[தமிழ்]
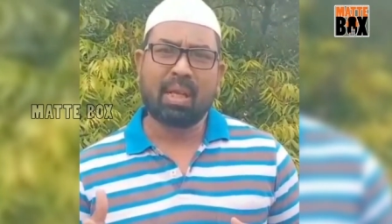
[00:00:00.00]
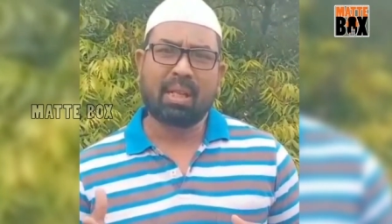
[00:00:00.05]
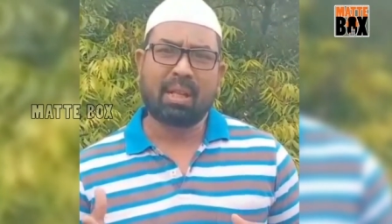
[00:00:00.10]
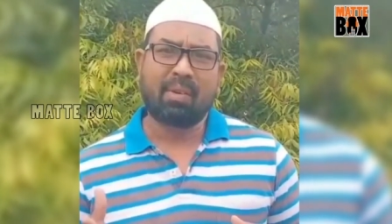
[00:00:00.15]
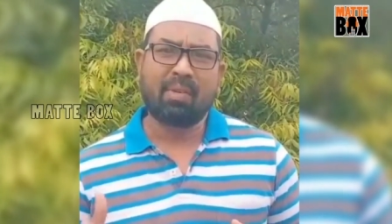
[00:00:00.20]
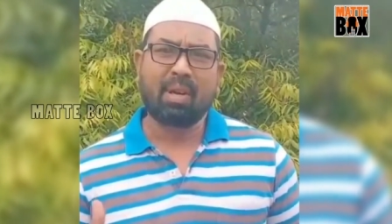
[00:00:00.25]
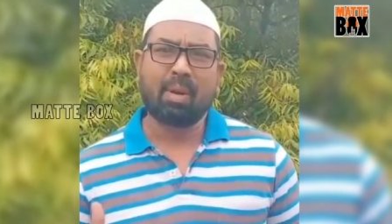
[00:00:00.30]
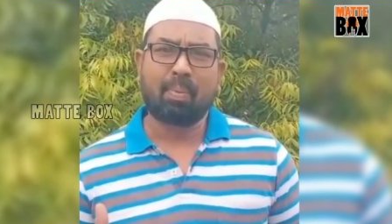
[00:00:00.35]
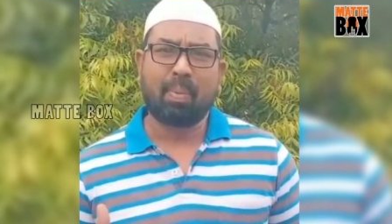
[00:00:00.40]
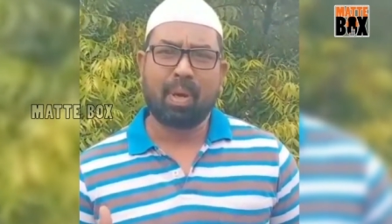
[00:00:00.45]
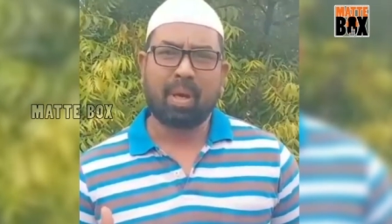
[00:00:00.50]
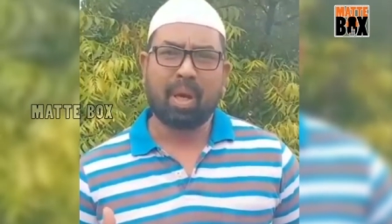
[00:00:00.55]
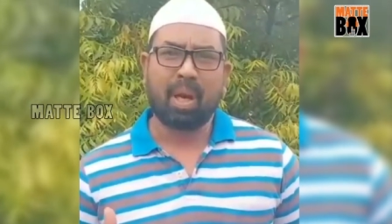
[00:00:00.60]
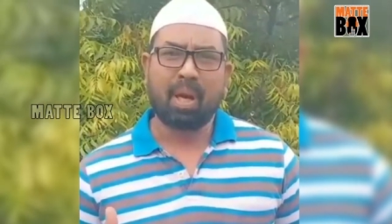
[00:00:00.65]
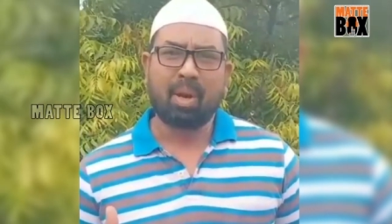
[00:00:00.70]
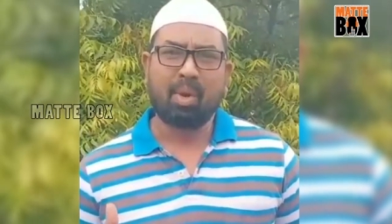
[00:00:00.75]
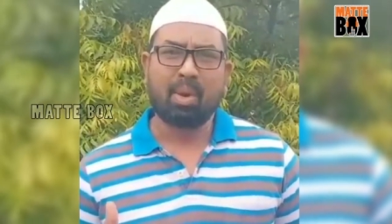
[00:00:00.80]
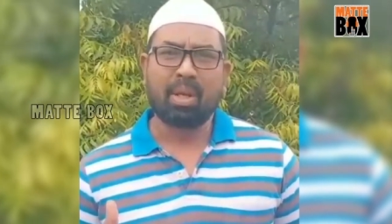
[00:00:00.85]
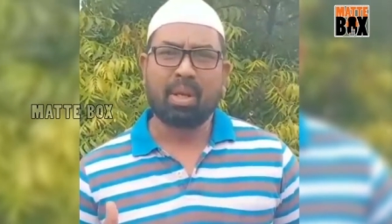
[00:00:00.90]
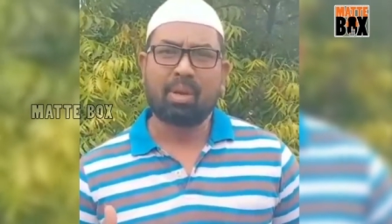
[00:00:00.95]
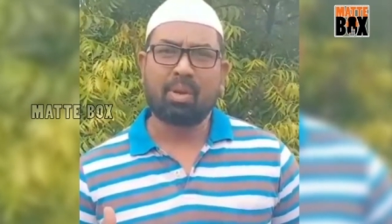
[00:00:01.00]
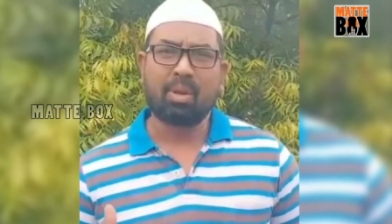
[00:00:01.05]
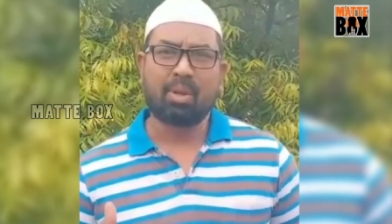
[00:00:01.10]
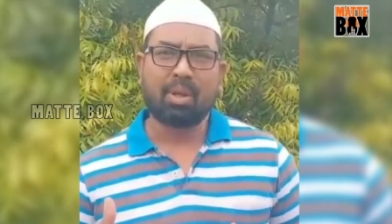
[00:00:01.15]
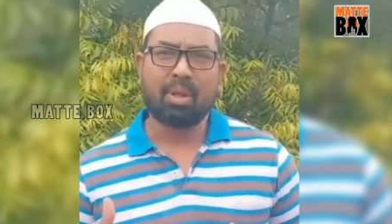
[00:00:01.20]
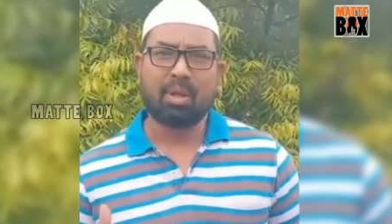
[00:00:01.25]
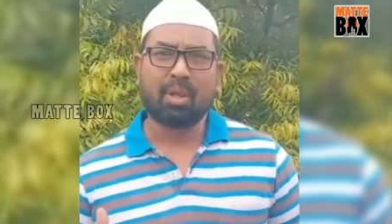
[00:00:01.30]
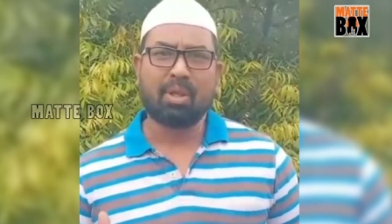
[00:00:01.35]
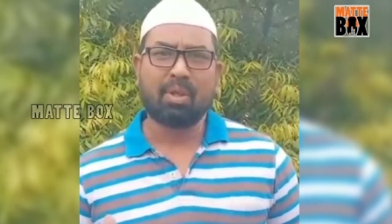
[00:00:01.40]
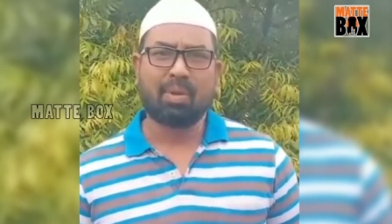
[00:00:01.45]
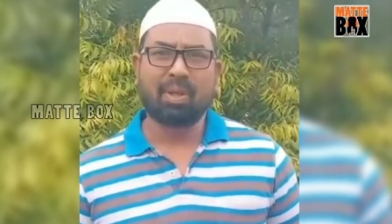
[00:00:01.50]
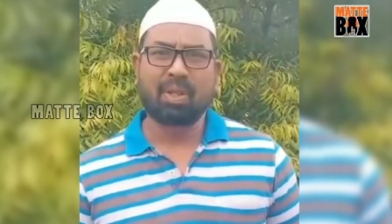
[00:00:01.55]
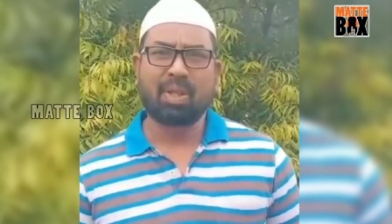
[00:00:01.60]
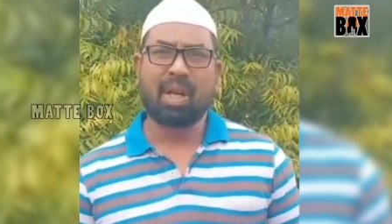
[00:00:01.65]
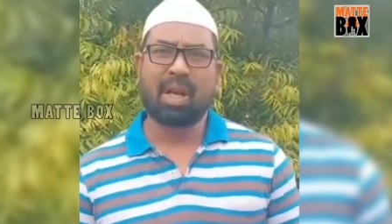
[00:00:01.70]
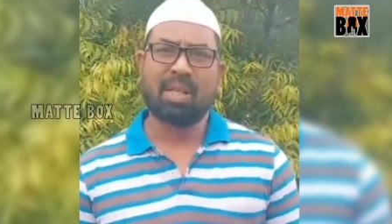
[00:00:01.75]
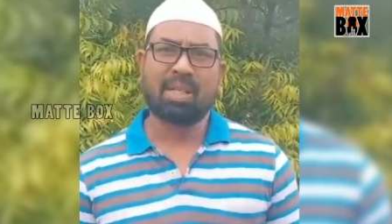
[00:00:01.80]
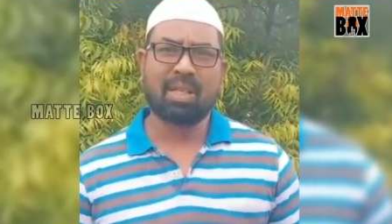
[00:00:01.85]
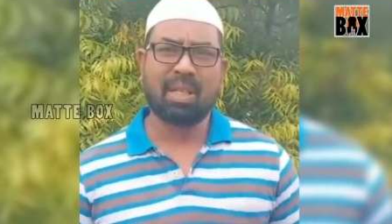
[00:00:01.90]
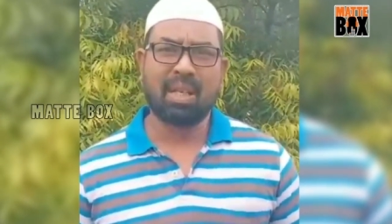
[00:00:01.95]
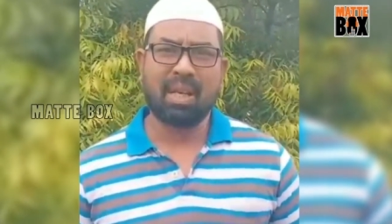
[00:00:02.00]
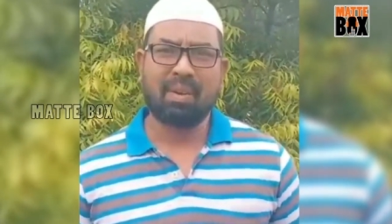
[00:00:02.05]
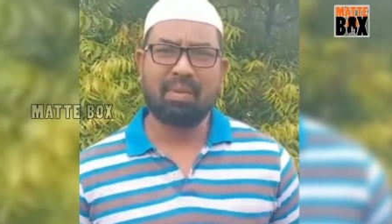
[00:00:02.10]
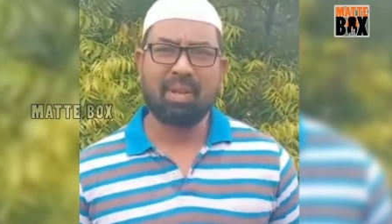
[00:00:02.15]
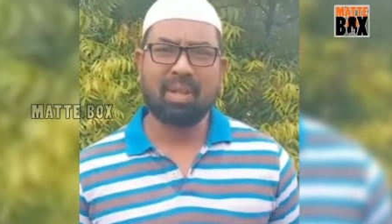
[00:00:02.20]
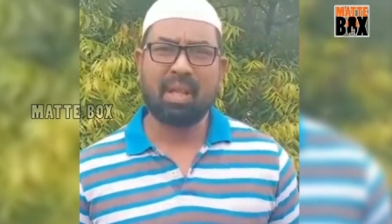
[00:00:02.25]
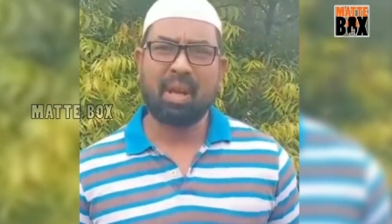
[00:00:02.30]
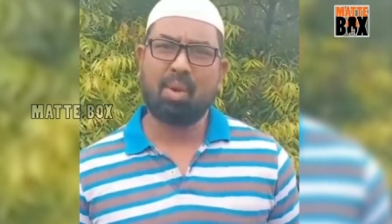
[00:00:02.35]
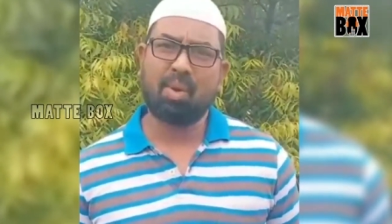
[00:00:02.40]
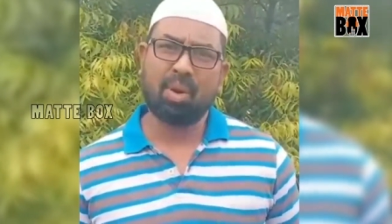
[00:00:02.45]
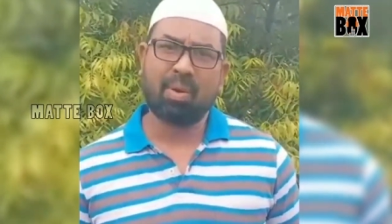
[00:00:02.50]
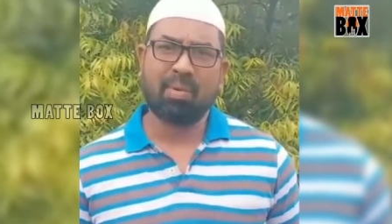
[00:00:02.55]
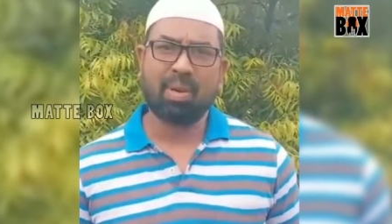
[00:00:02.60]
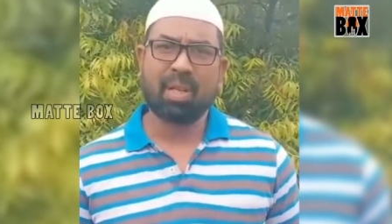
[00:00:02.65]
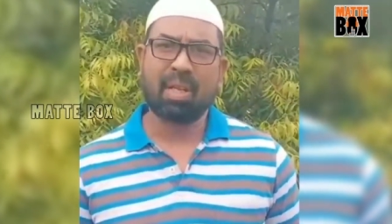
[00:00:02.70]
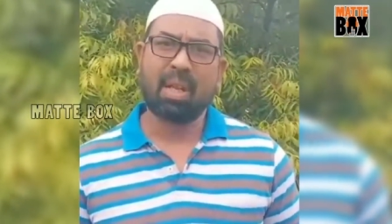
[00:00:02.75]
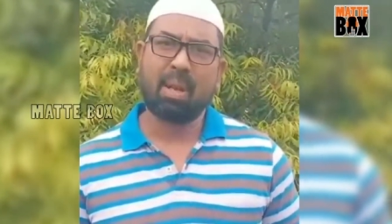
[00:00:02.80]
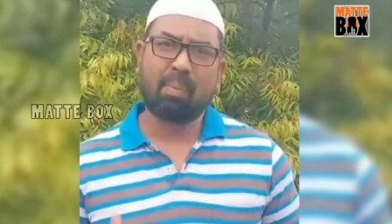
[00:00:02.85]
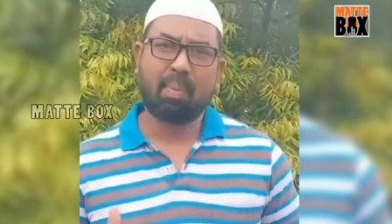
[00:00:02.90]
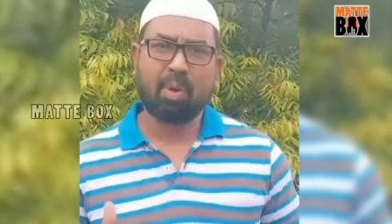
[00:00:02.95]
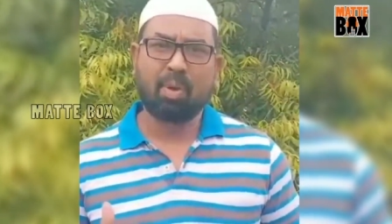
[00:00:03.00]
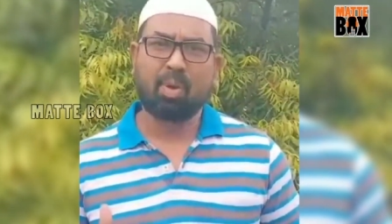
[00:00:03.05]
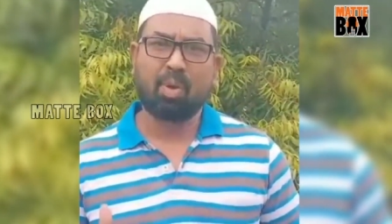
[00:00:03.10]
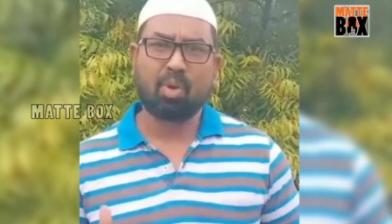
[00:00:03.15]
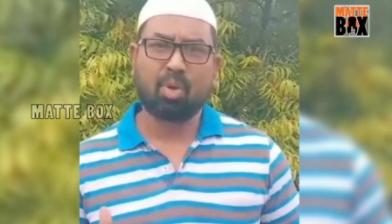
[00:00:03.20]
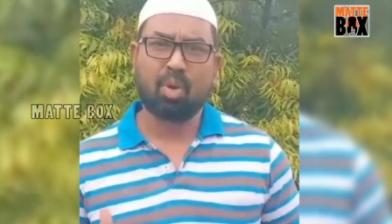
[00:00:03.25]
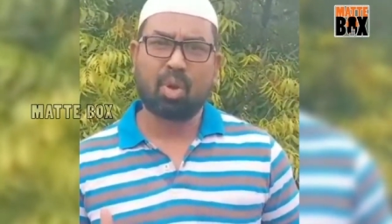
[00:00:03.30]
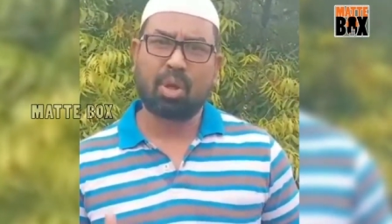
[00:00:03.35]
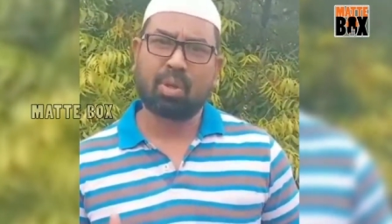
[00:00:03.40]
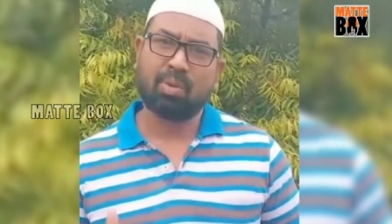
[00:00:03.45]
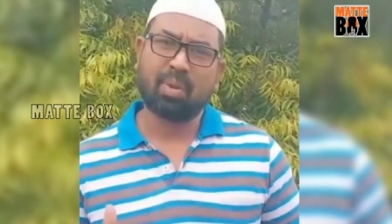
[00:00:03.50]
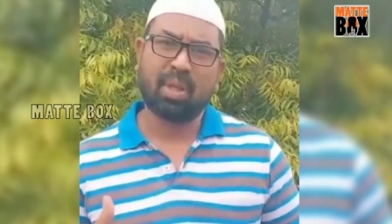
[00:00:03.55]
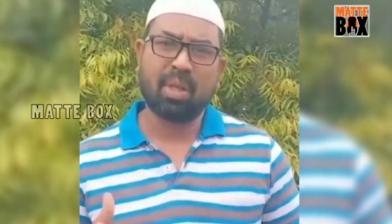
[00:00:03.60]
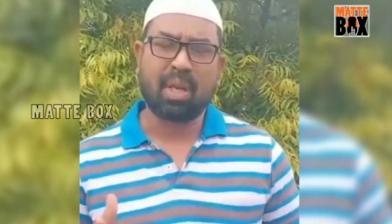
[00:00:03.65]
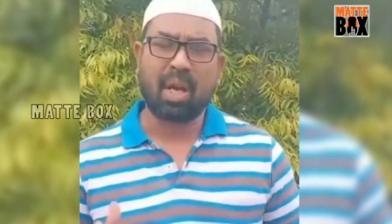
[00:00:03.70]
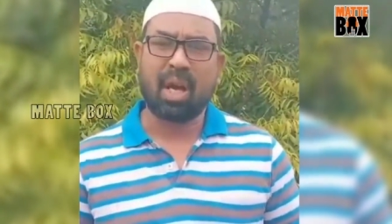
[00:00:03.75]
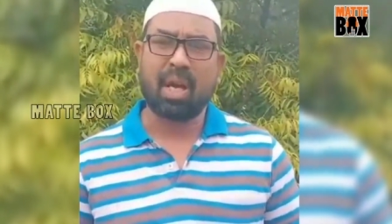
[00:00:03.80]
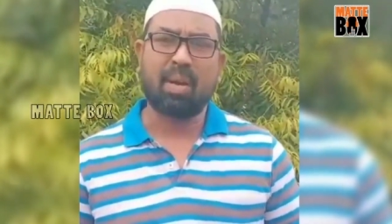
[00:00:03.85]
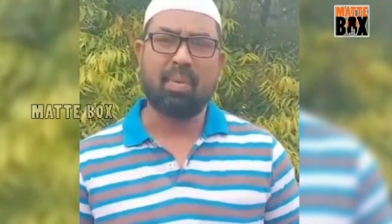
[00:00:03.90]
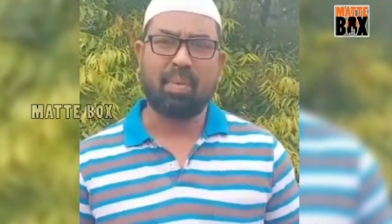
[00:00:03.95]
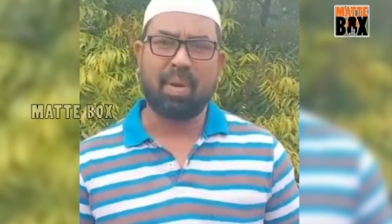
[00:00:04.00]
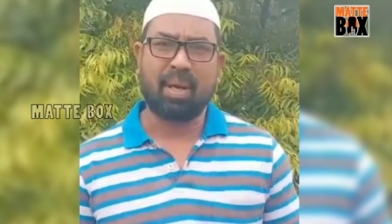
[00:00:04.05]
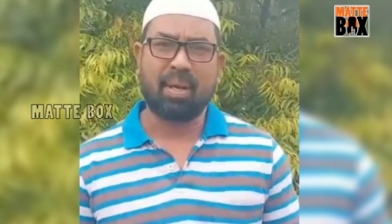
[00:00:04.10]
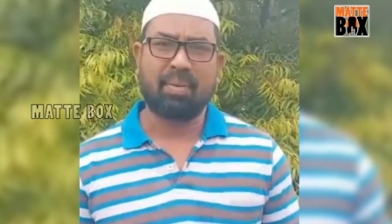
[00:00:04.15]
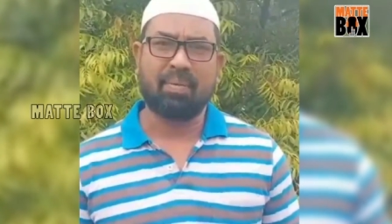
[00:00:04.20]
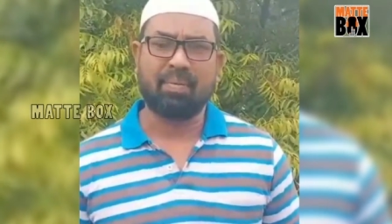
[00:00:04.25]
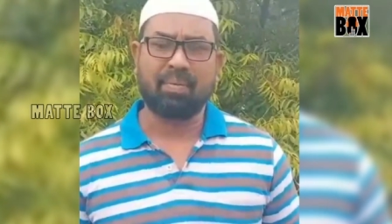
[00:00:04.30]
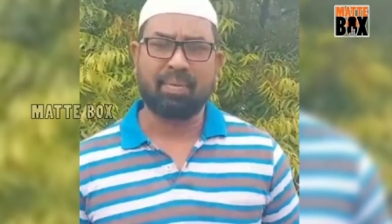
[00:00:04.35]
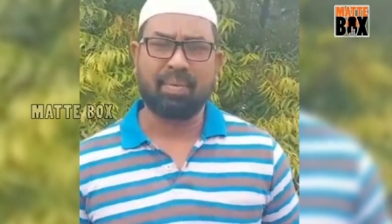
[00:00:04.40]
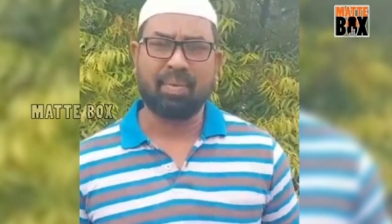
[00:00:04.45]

தவறு பண்ணாலும் இருபது இருபத்தஞ்சி வருஷம் ஆச்சுன்னா வந்து அவங்கள விடுதலை பண்ணணும்னு சொல்கிறது வந்து நியாயமாக